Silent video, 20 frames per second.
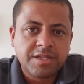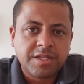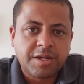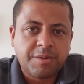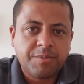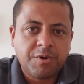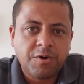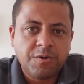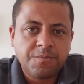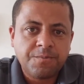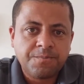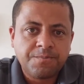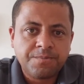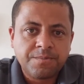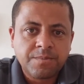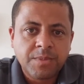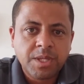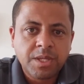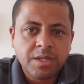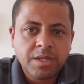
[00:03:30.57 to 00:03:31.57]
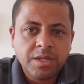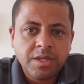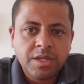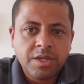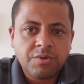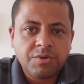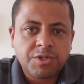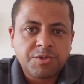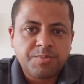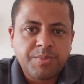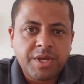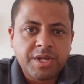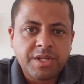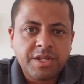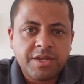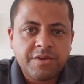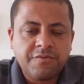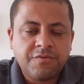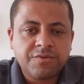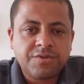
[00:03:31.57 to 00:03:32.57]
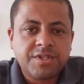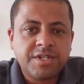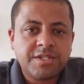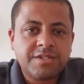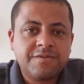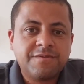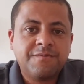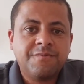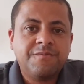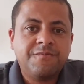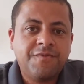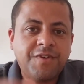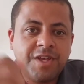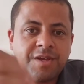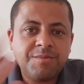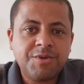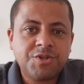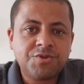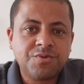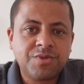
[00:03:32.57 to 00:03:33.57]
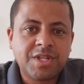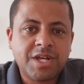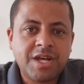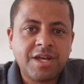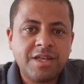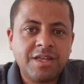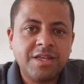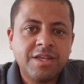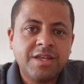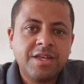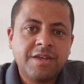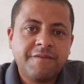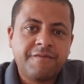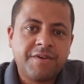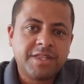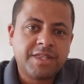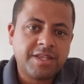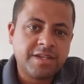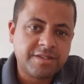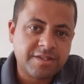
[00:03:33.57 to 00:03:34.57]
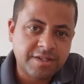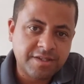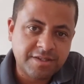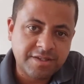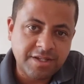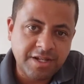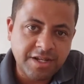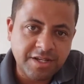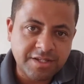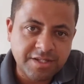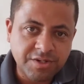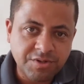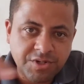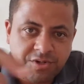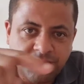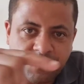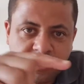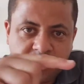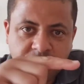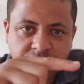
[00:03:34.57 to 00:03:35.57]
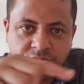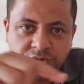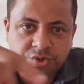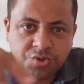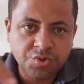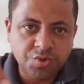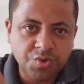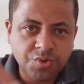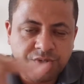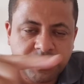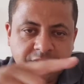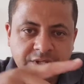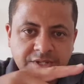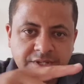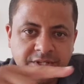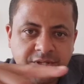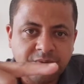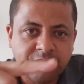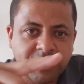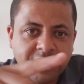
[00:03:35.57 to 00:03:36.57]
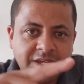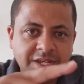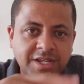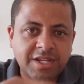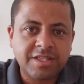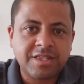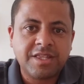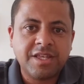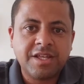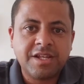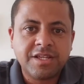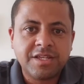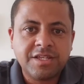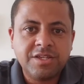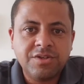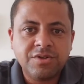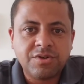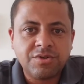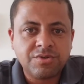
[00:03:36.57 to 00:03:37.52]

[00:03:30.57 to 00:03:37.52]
Tá bom? Eu espero aí que vocês venham me ajudar. Vai ter essa seleção de vestidos todos que estão aqui na tela aqui, ó.